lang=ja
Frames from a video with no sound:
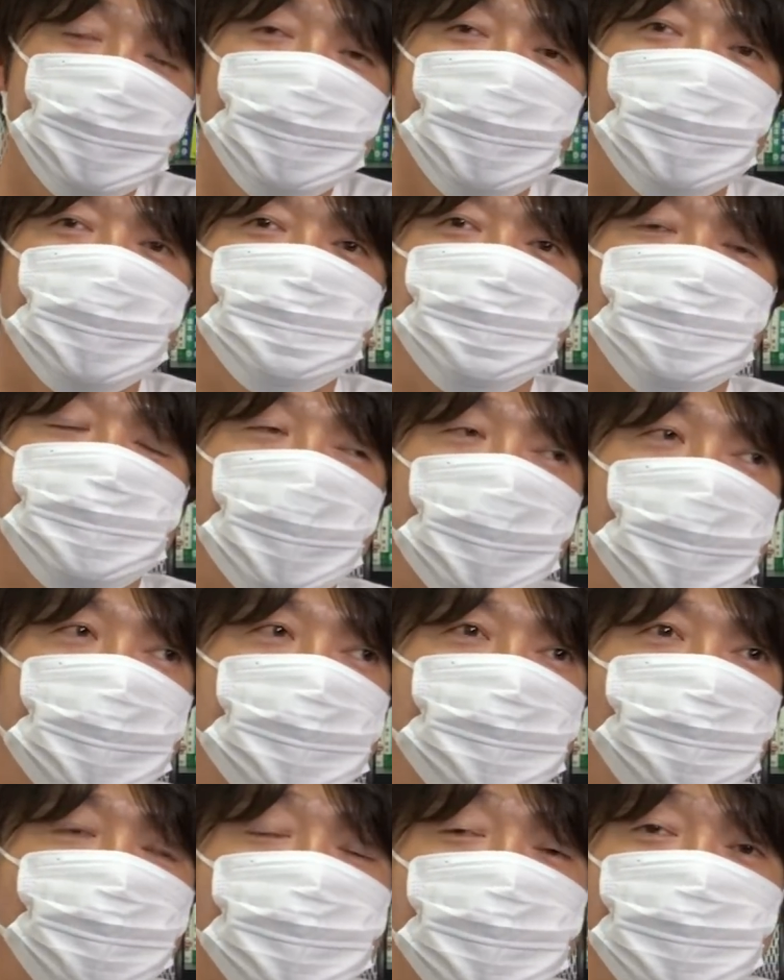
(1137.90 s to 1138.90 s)
イケア僕ね、
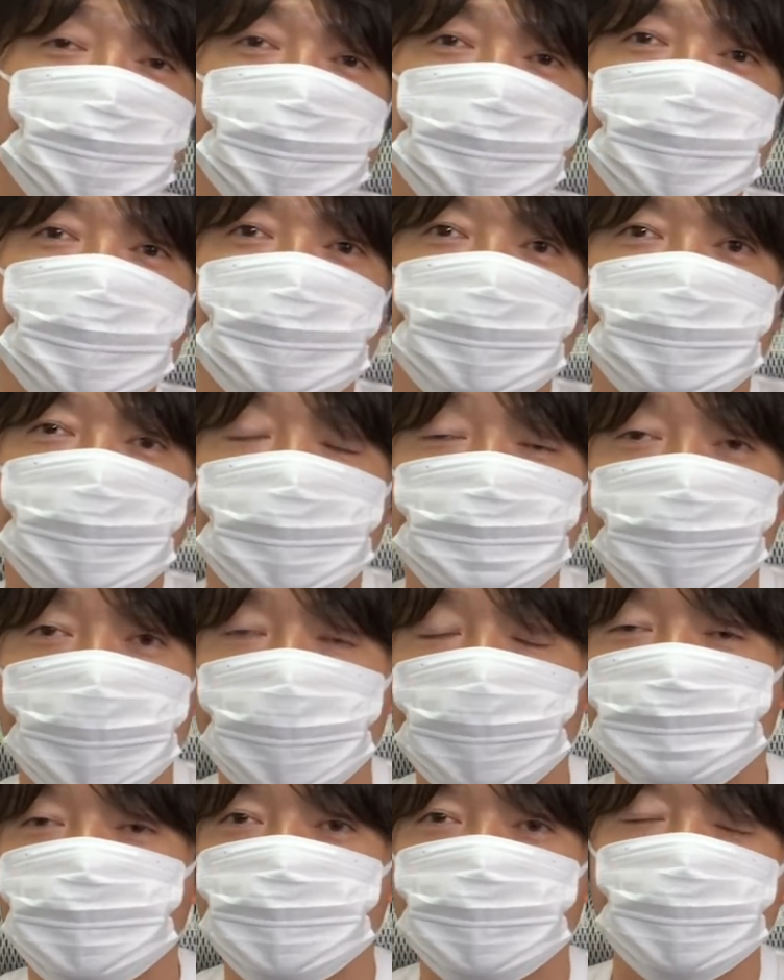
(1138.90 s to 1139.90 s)
引っ越した時に、やっぱ
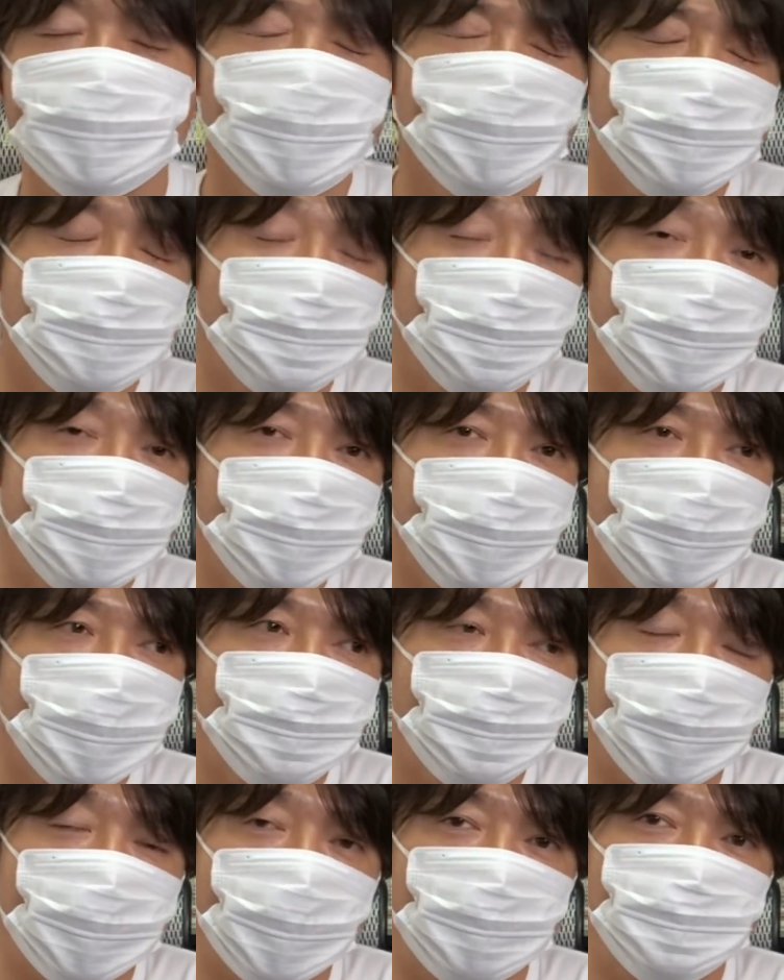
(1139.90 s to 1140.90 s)
やめ、イケアでは、
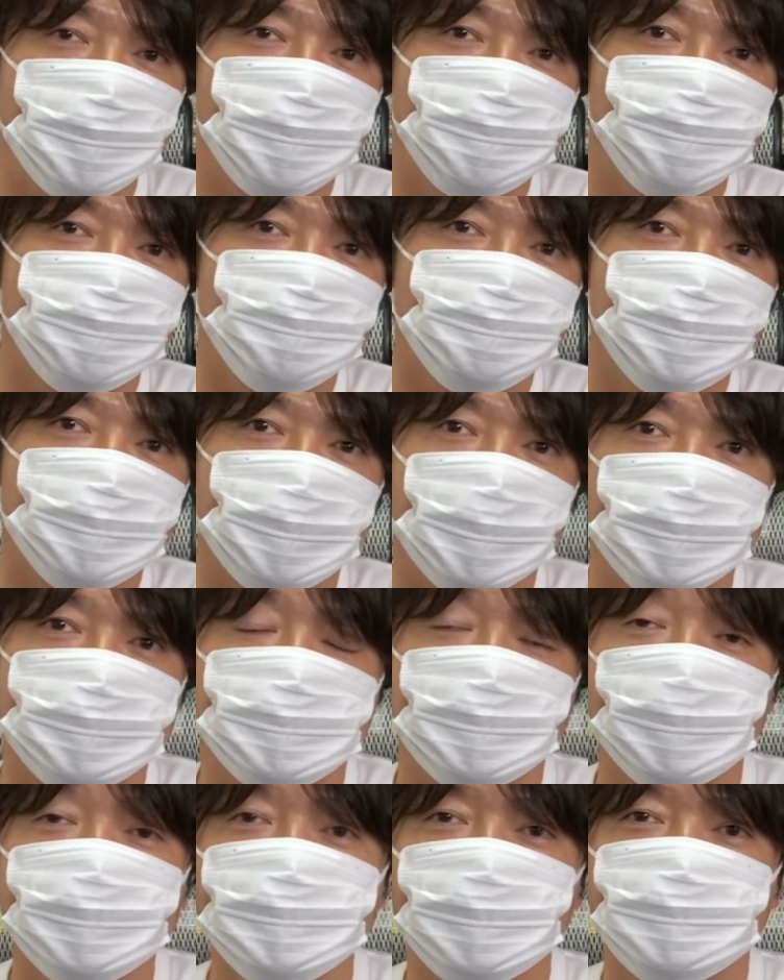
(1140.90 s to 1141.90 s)
イケアはやめようと思ったんで
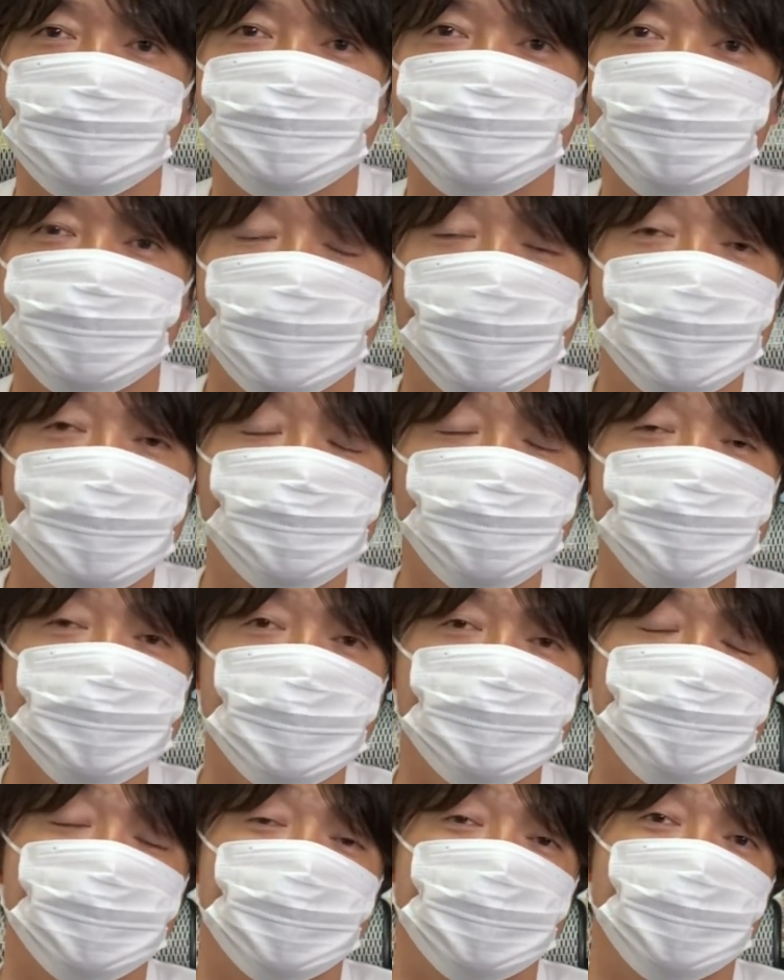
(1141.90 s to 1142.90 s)
すね。なぜかというと、引っ越し
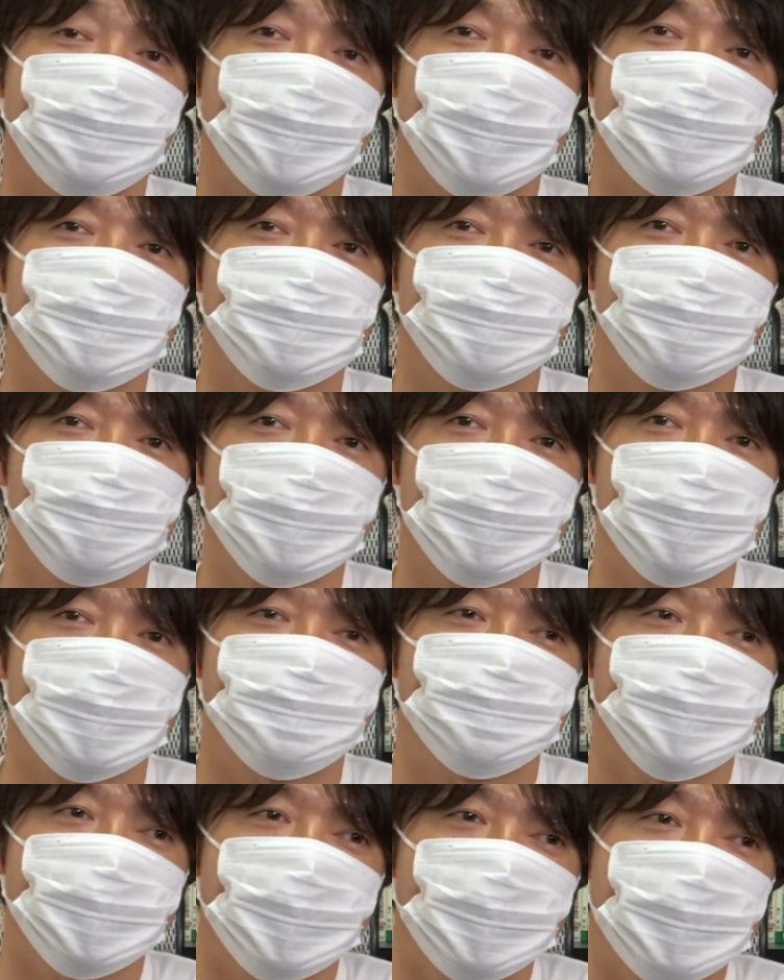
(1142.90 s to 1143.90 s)
た人だったらわかる通
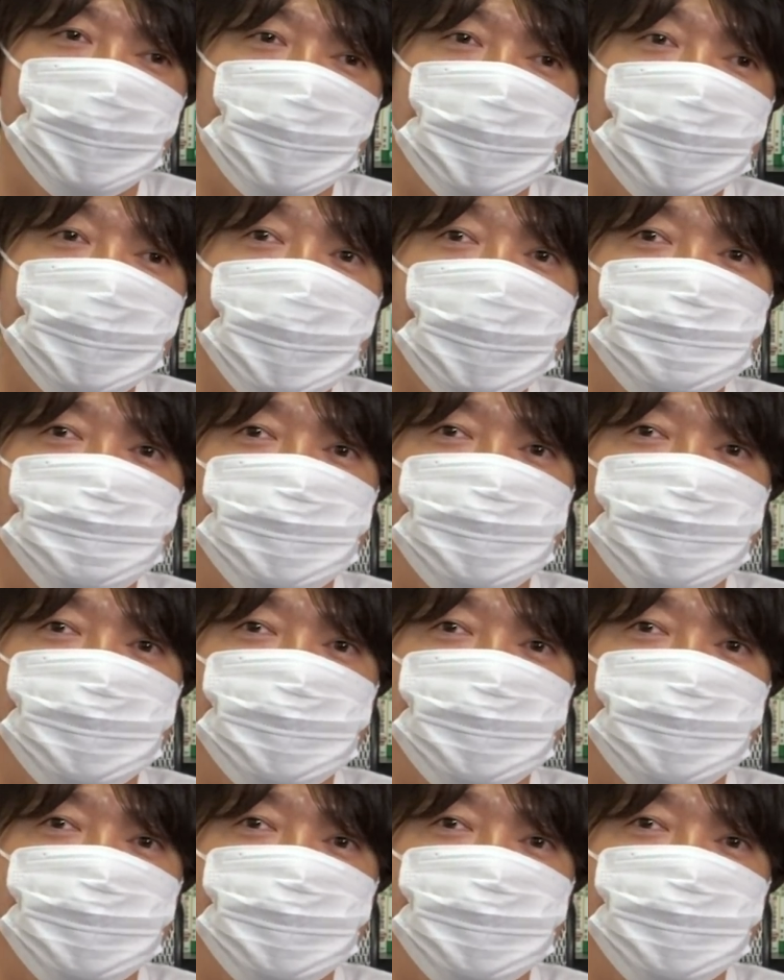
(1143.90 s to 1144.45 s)
り、イケア